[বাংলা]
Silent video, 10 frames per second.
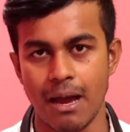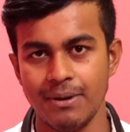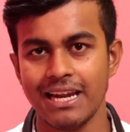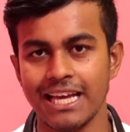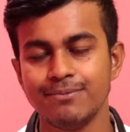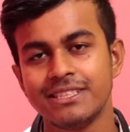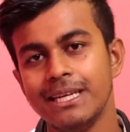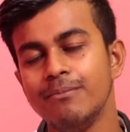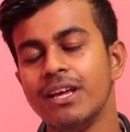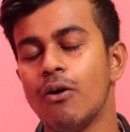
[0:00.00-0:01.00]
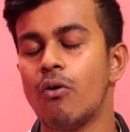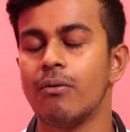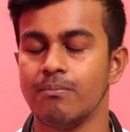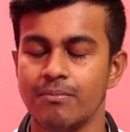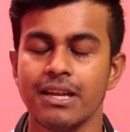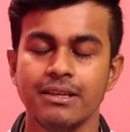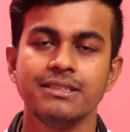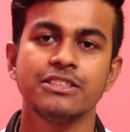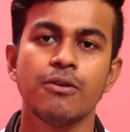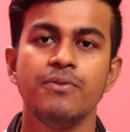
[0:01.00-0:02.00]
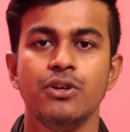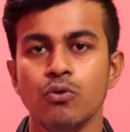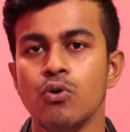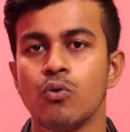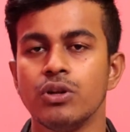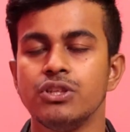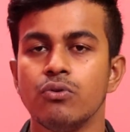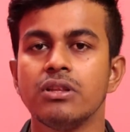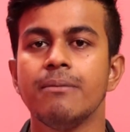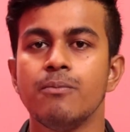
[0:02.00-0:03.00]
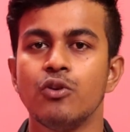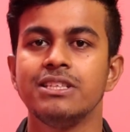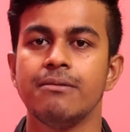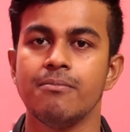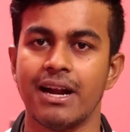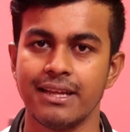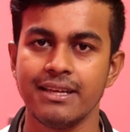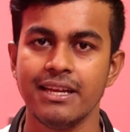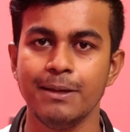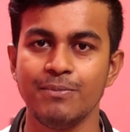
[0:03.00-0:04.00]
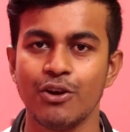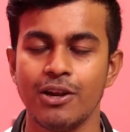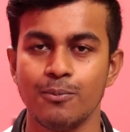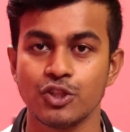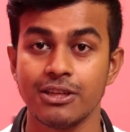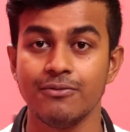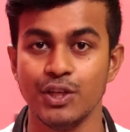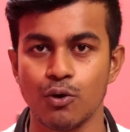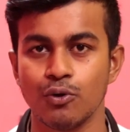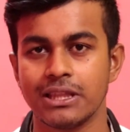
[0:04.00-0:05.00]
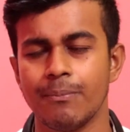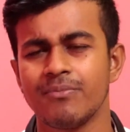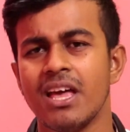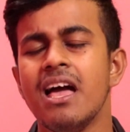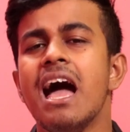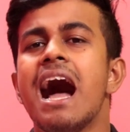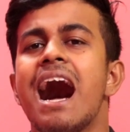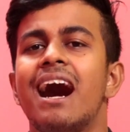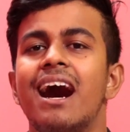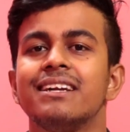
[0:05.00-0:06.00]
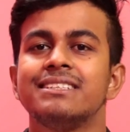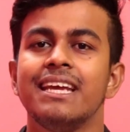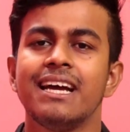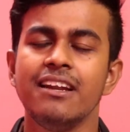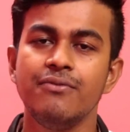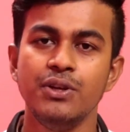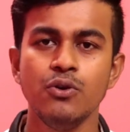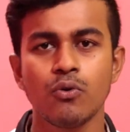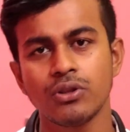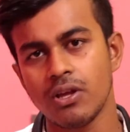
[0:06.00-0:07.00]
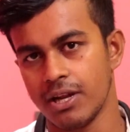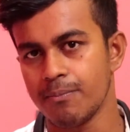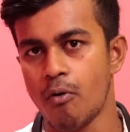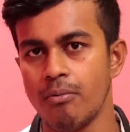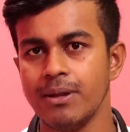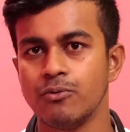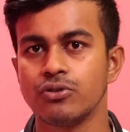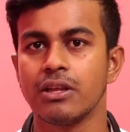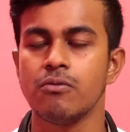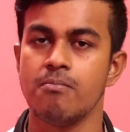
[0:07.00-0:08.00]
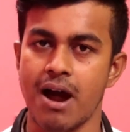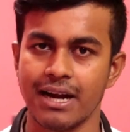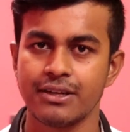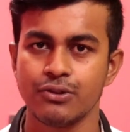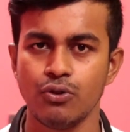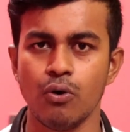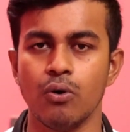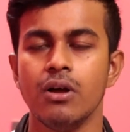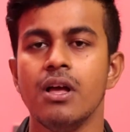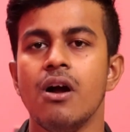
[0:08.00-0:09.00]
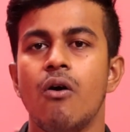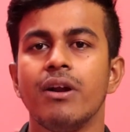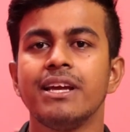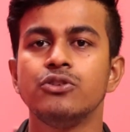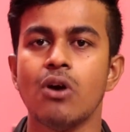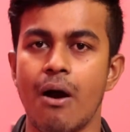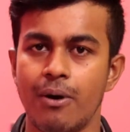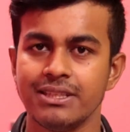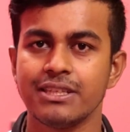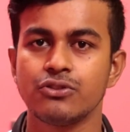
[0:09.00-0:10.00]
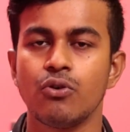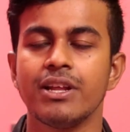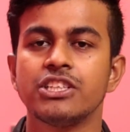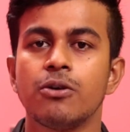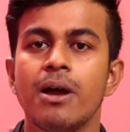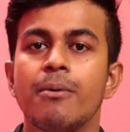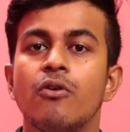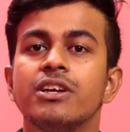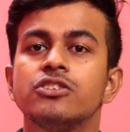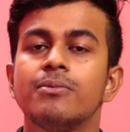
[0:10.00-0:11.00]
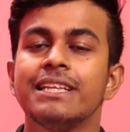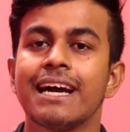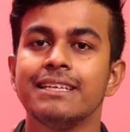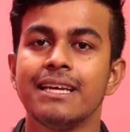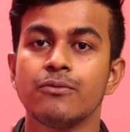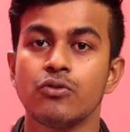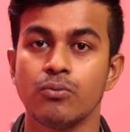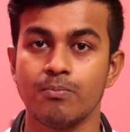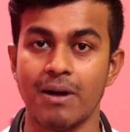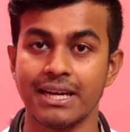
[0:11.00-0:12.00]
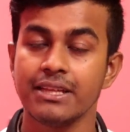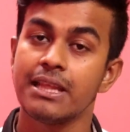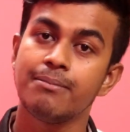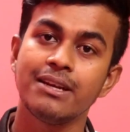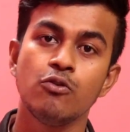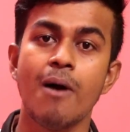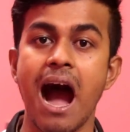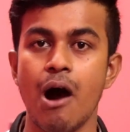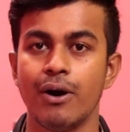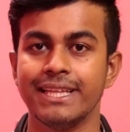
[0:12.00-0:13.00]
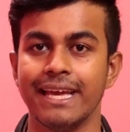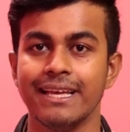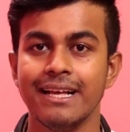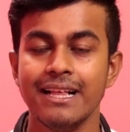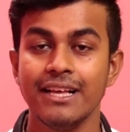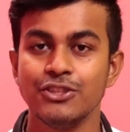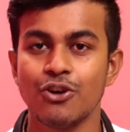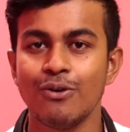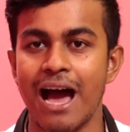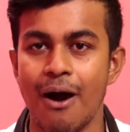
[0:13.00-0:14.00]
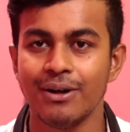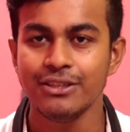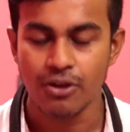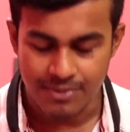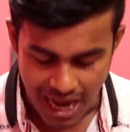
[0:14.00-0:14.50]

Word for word: আমি লাইভ স্ট্রিমে মানে যেসব ভিডিওগুলো করেছি ওগুলোতে আমি বলেছি আমি মাঠে গিয়ে কলে বসে ভিডিও করতাম আর সেখানে ভিডিও করতে অনেক প্রবলেম হতো দেখুন মাঠ তো অনেক কিছু আওয়াজ আসতো অনেক সময় আবার অনেক সময় দেখা যায় মাঠে দেখবেন খুব হাওয়া দেয় যখন হাওয়া দিত আমি